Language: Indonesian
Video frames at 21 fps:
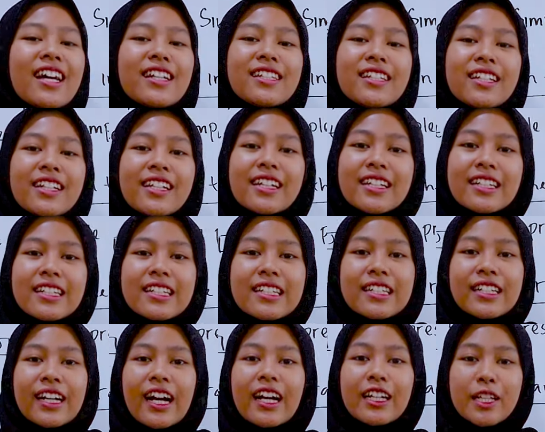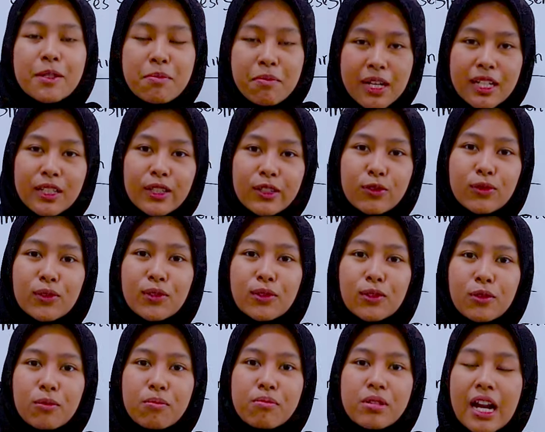adalah kalimat
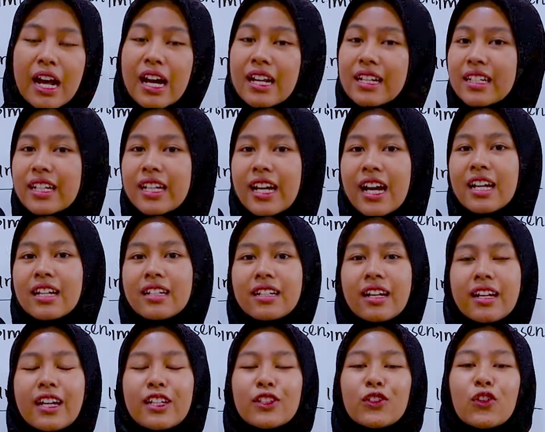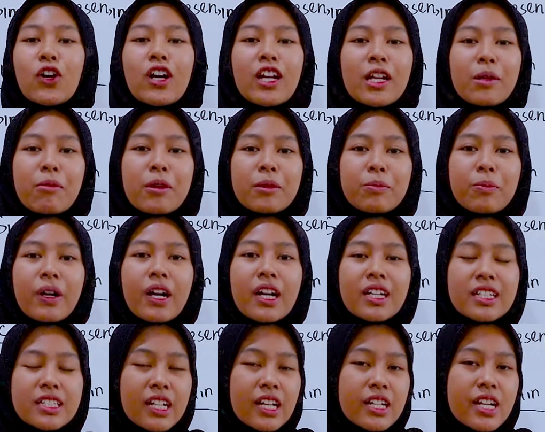untuk berandai-andai atau kalimat
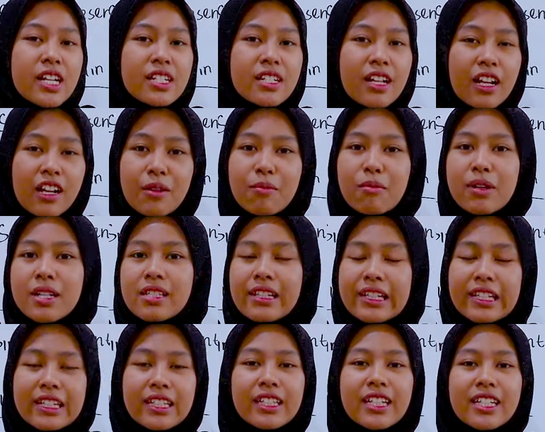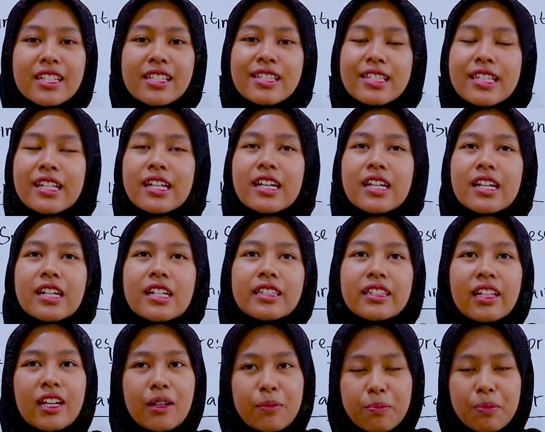pengandaian dalam bahasa Inggris.
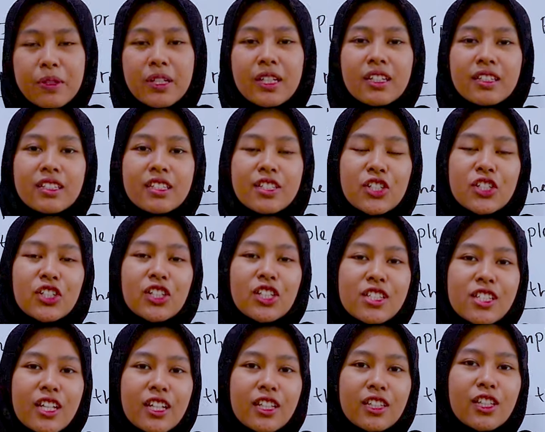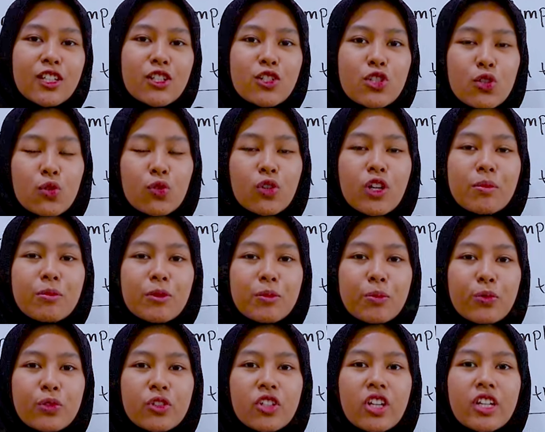Tapi conditional sentence juga
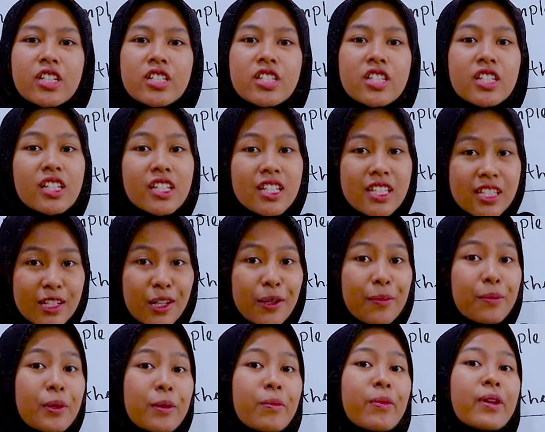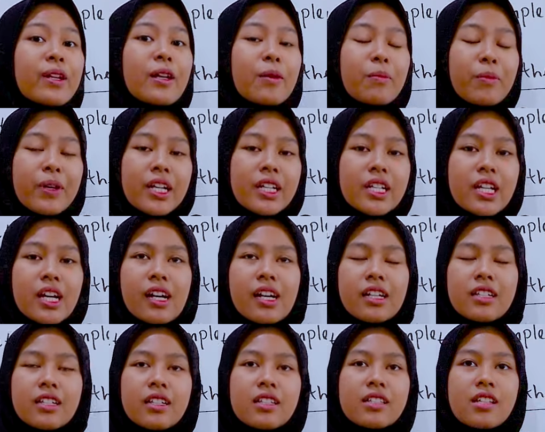mempunyai jenis yang
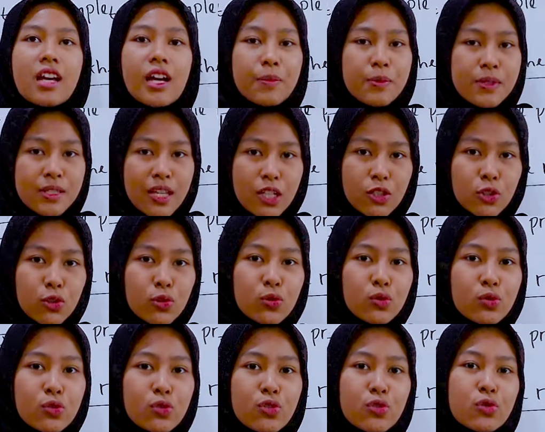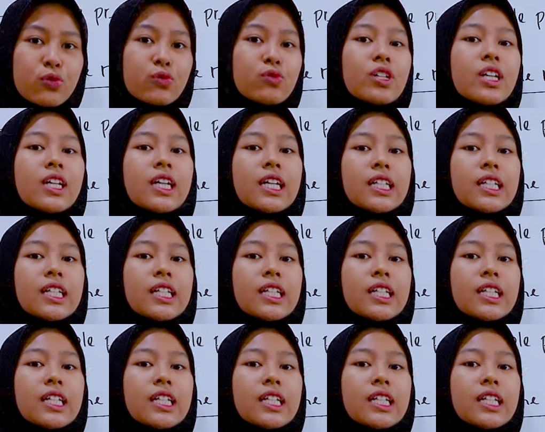berbeda-beda. Ada type 1, 2,